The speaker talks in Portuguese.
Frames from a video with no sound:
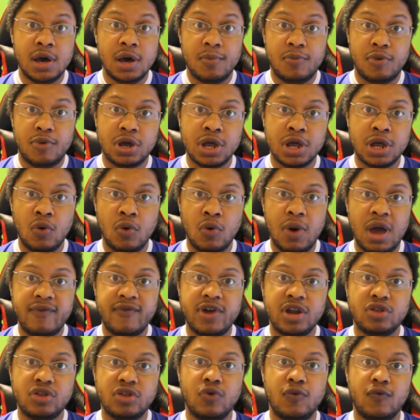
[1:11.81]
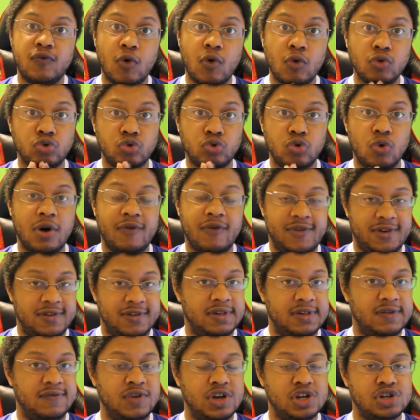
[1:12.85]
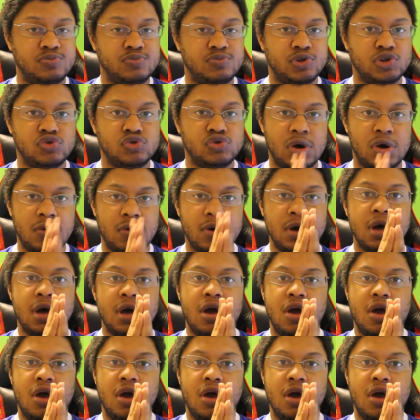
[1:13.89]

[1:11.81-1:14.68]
Porque o Everton voltou a fazer vídeo, pessoal,